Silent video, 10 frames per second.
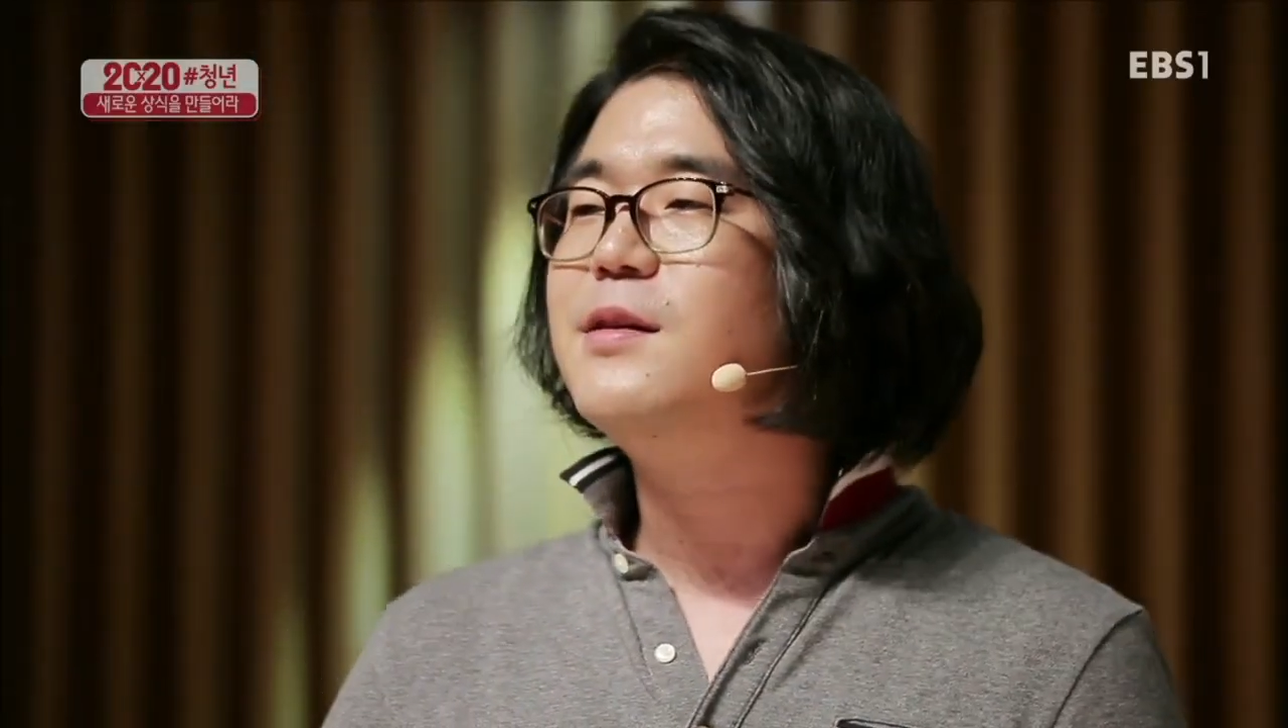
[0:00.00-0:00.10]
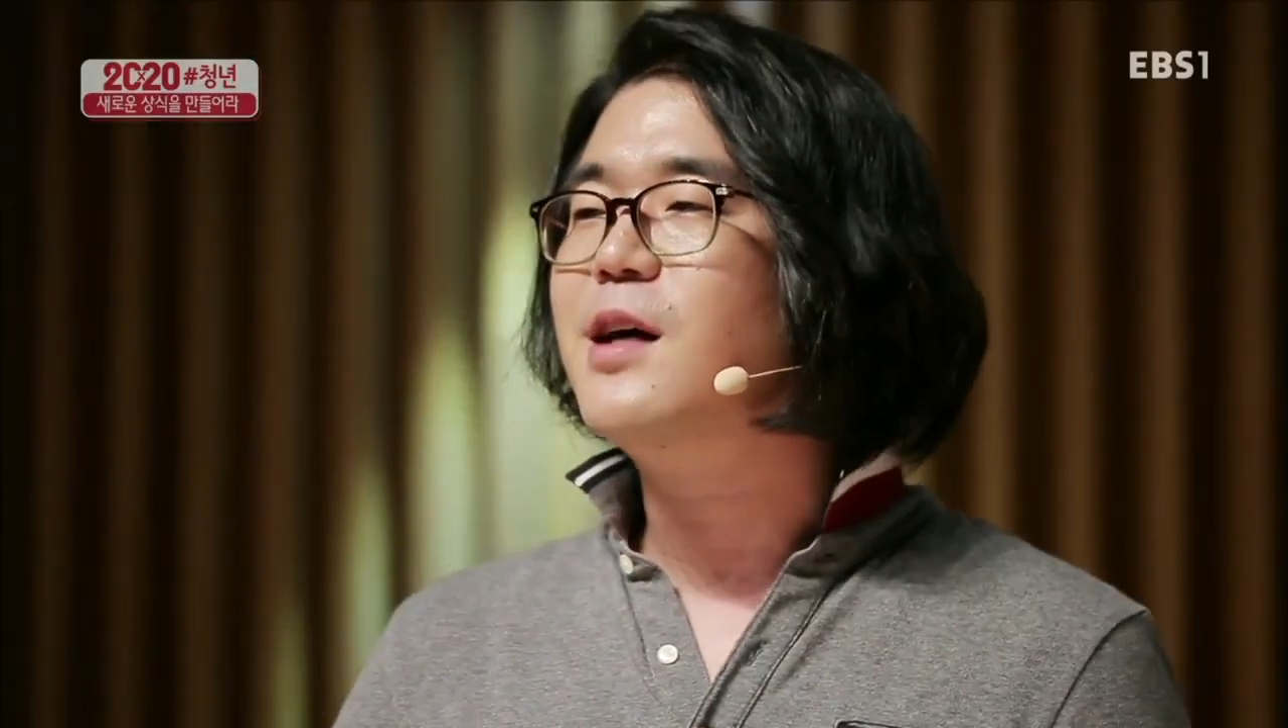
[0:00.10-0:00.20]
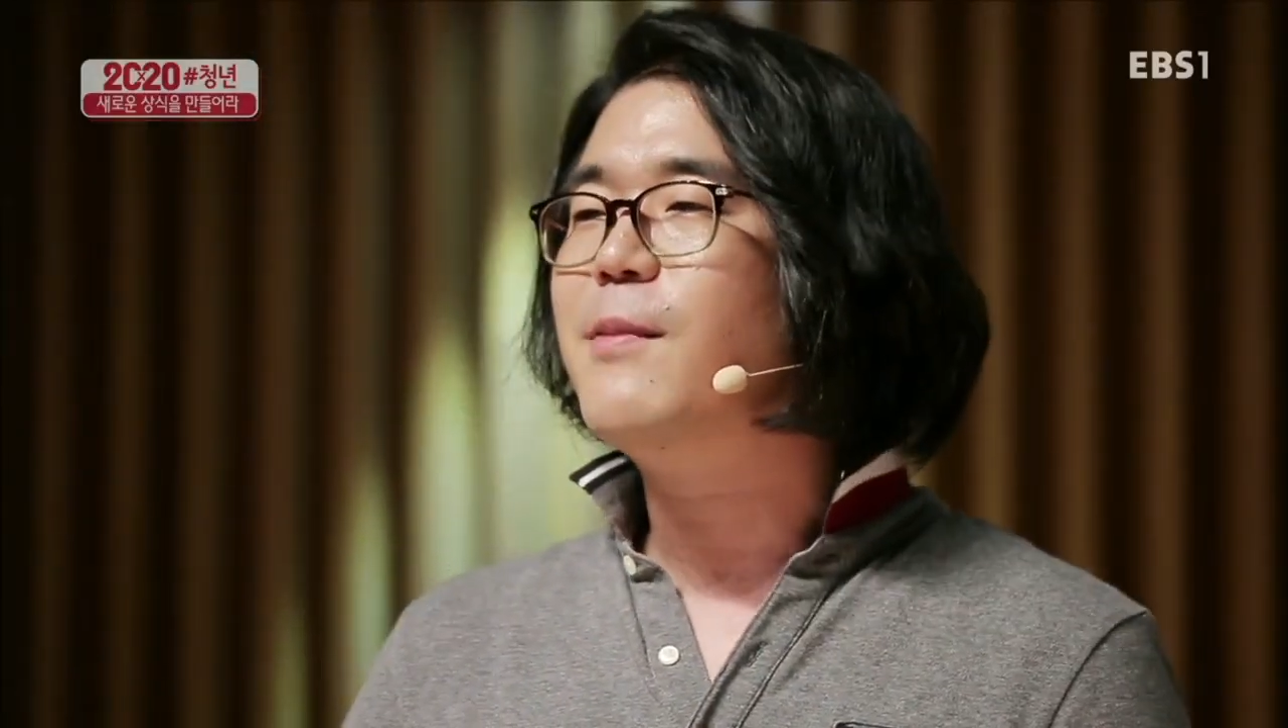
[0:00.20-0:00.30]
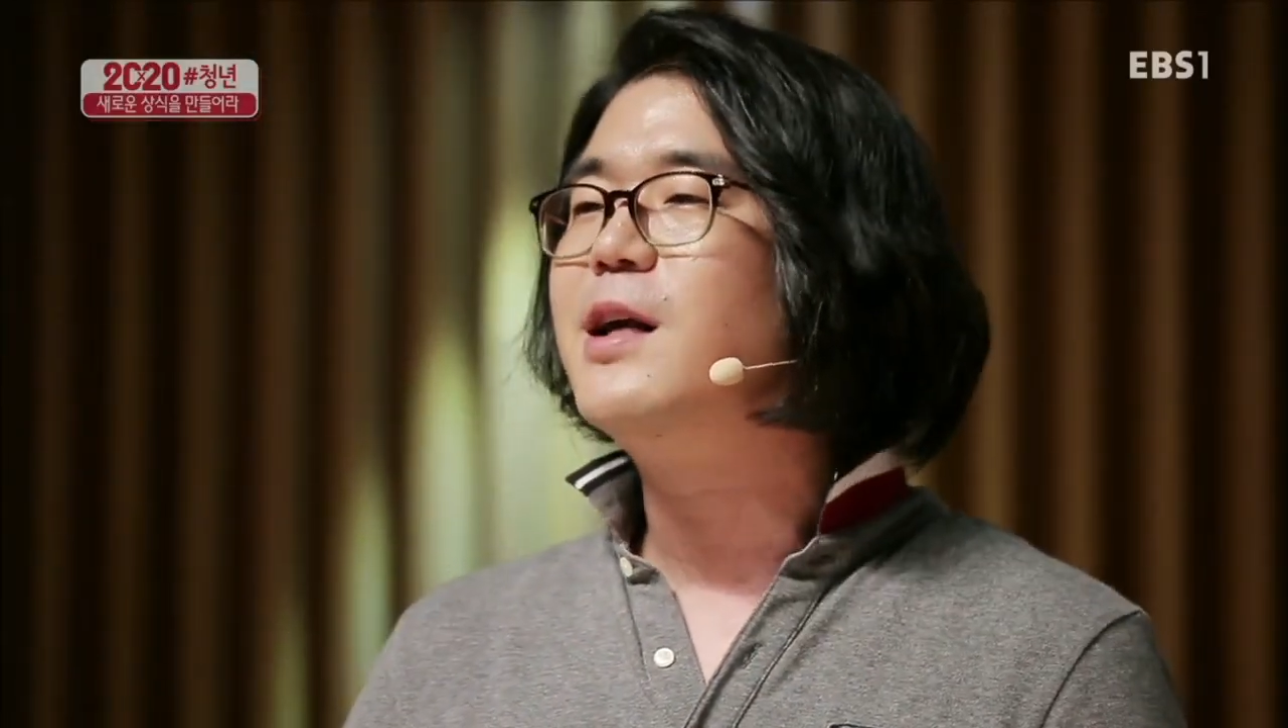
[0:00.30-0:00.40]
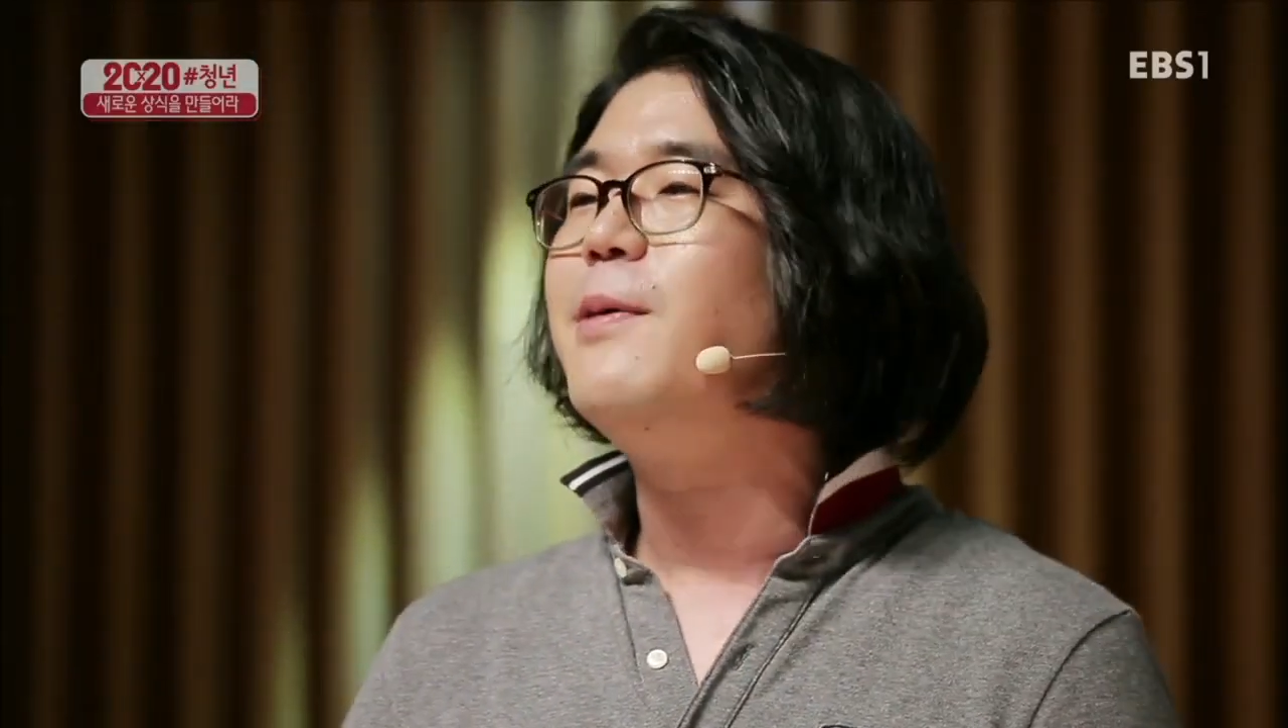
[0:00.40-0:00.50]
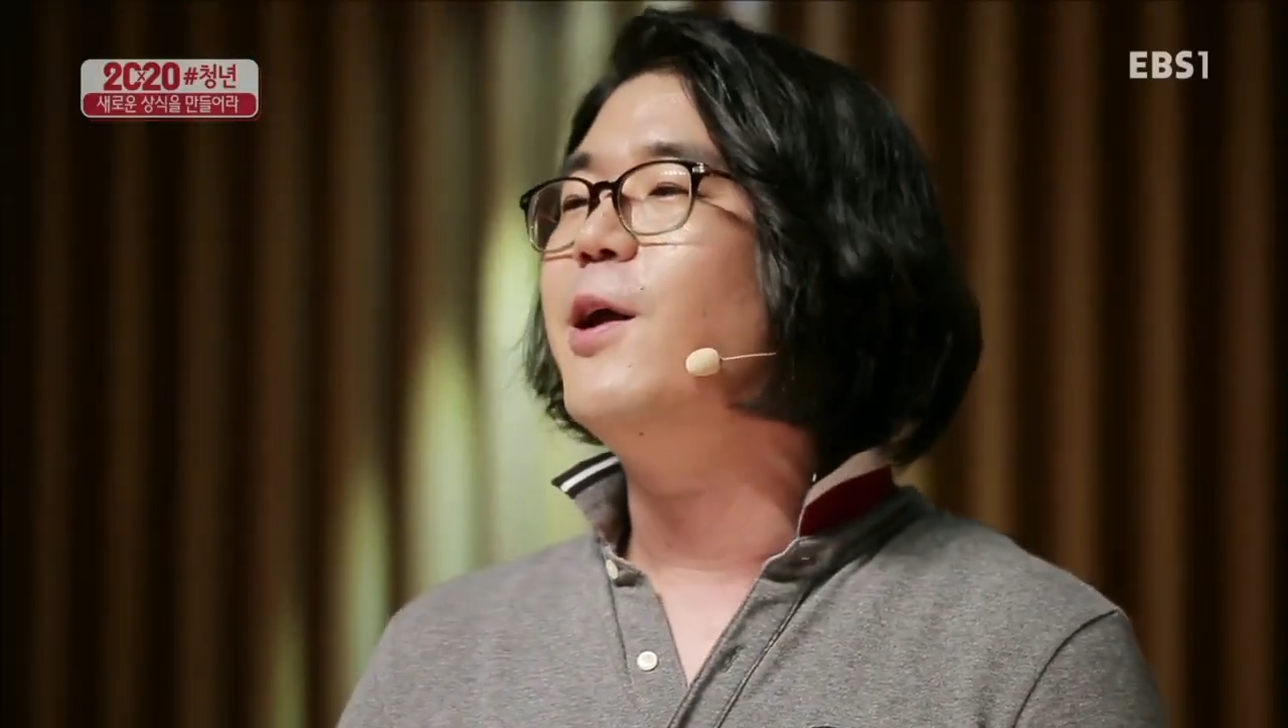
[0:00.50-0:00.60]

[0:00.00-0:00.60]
드라마를